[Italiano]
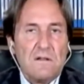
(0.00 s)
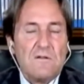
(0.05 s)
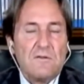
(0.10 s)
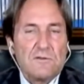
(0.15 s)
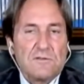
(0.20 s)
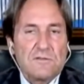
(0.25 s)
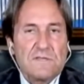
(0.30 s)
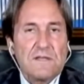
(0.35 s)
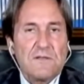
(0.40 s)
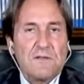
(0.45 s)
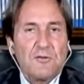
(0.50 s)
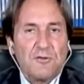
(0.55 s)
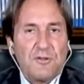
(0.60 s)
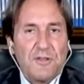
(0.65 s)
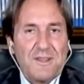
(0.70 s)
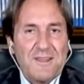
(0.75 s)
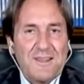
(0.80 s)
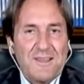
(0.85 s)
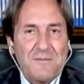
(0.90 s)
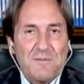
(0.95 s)
stato
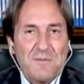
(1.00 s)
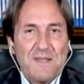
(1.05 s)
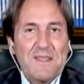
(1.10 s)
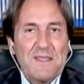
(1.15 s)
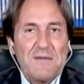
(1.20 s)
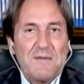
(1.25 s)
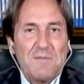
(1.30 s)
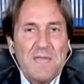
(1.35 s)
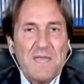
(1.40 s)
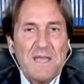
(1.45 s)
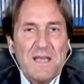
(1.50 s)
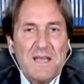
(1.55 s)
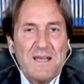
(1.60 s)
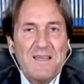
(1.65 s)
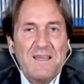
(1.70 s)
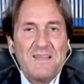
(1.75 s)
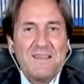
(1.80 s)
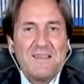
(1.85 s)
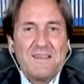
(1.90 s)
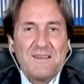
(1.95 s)
della pandemia
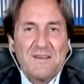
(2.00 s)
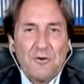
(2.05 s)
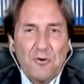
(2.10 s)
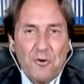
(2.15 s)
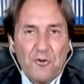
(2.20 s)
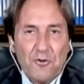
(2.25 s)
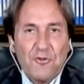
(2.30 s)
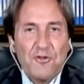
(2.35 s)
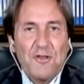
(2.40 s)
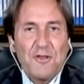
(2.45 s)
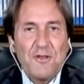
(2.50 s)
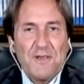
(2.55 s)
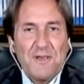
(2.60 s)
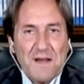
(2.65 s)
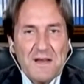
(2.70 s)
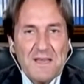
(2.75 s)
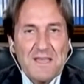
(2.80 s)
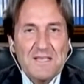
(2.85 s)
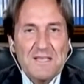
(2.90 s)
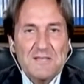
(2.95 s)
continui
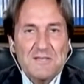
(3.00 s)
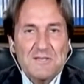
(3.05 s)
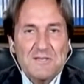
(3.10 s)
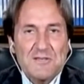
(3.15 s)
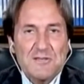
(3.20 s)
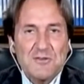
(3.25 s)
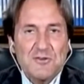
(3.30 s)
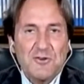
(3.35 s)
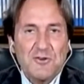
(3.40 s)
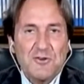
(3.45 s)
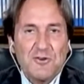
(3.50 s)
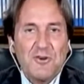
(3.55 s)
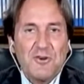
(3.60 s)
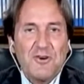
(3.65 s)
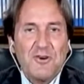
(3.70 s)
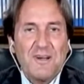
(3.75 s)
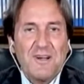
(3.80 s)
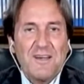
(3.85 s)
anch'esso a